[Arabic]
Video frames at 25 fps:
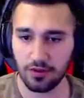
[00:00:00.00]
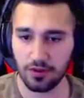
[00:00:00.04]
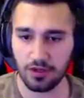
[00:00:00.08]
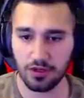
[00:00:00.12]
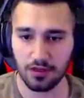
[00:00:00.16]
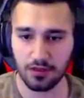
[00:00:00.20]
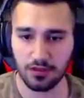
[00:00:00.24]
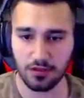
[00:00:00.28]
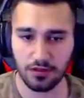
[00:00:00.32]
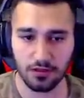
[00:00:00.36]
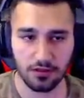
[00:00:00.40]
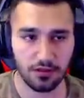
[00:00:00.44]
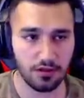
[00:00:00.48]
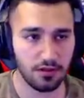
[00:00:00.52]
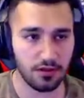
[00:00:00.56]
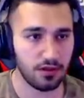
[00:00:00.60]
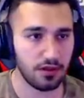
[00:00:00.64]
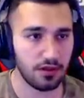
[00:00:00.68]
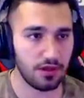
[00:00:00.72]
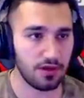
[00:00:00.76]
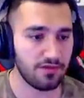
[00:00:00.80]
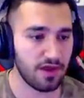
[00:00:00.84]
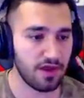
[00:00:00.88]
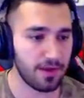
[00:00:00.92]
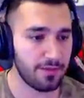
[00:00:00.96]
ولد
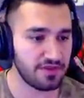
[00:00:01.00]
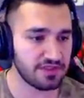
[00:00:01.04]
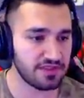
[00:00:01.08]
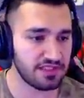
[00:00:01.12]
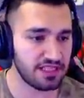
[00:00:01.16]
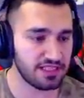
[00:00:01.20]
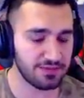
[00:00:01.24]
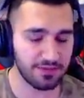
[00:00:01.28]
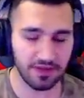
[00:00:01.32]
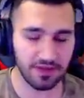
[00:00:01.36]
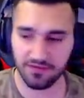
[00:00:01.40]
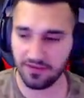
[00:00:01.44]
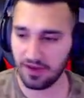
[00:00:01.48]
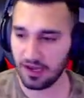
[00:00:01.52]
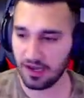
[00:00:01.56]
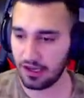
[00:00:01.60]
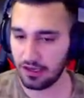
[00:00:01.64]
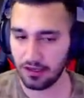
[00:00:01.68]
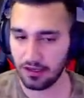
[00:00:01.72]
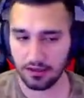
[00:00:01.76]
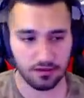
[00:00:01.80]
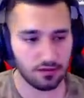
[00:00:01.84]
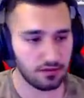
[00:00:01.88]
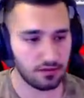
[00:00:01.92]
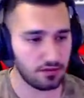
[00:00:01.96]
الفاير باس ليش ما تفعل
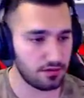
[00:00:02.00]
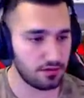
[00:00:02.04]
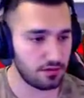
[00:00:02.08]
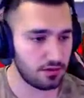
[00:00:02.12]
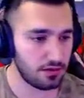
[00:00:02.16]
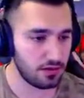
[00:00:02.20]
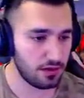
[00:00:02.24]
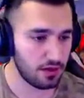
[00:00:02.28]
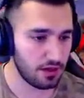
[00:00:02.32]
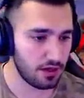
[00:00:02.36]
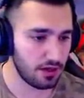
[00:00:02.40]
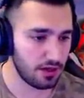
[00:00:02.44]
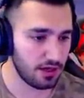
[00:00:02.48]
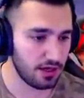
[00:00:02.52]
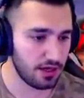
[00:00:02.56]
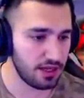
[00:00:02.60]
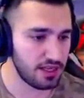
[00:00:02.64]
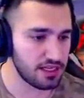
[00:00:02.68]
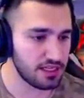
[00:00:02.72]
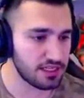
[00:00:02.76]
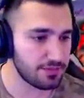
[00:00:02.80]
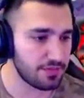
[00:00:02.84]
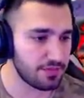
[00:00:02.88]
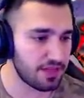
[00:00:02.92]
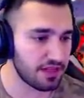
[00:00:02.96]

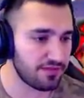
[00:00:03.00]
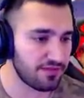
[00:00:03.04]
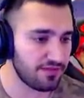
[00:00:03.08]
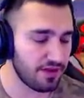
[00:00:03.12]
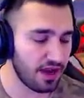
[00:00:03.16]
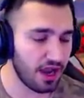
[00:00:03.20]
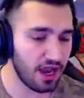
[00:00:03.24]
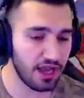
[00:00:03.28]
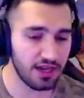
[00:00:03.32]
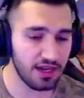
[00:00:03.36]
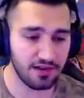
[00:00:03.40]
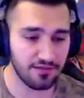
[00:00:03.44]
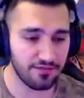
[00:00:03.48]
ليش ما تفعل